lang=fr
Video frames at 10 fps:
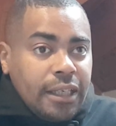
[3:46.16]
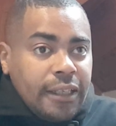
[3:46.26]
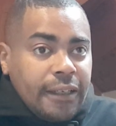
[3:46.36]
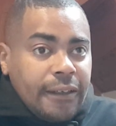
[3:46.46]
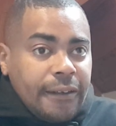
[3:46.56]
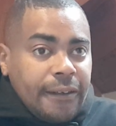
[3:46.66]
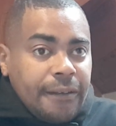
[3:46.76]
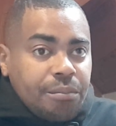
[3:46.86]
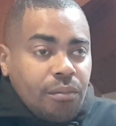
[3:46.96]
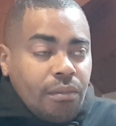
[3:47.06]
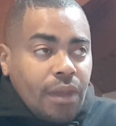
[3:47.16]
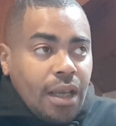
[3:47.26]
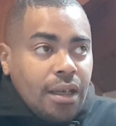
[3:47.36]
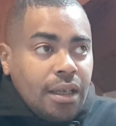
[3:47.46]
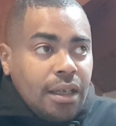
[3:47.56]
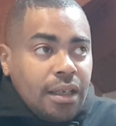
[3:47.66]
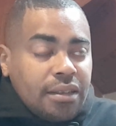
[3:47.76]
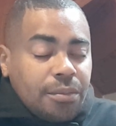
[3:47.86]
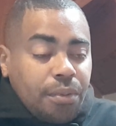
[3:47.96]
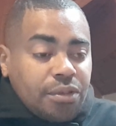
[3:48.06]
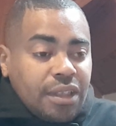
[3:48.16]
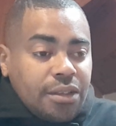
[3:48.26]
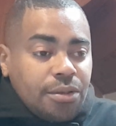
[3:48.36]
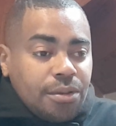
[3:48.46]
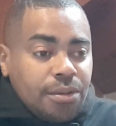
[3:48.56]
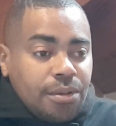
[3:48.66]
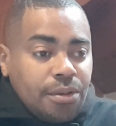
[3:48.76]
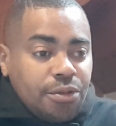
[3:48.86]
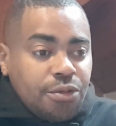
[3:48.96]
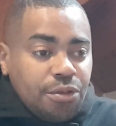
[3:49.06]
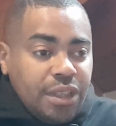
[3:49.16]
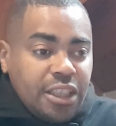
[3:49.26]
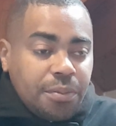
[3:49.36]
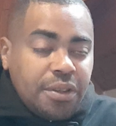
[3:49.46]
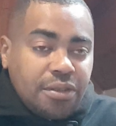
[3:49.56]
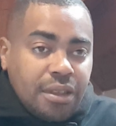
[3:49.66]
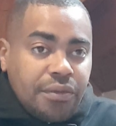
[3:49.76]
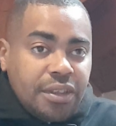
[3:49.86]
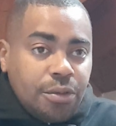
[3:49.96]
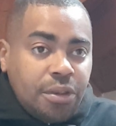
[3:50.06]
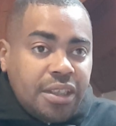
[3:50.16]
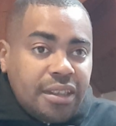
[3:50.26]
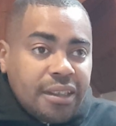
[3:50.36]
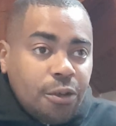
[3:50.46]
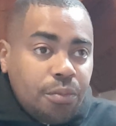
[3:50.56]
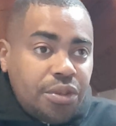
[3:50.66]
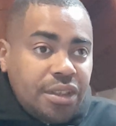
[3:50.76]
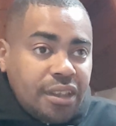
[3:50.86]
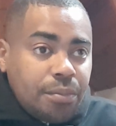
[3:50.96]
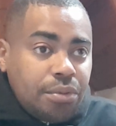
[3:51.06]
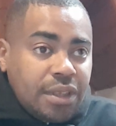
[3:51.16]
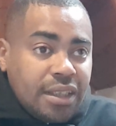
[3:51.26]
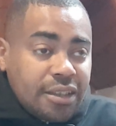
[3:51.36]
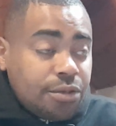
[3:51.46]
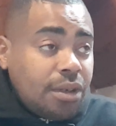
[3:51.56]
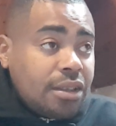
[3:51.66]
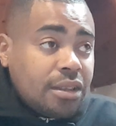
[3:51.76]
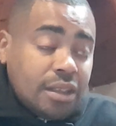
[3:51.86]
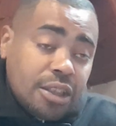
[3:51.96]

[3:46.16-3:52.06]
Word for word: Euh, et, c'est pour ça que Dieudonné explique dans sa vidéo qu'il était obligé de répondre à Alain Soral.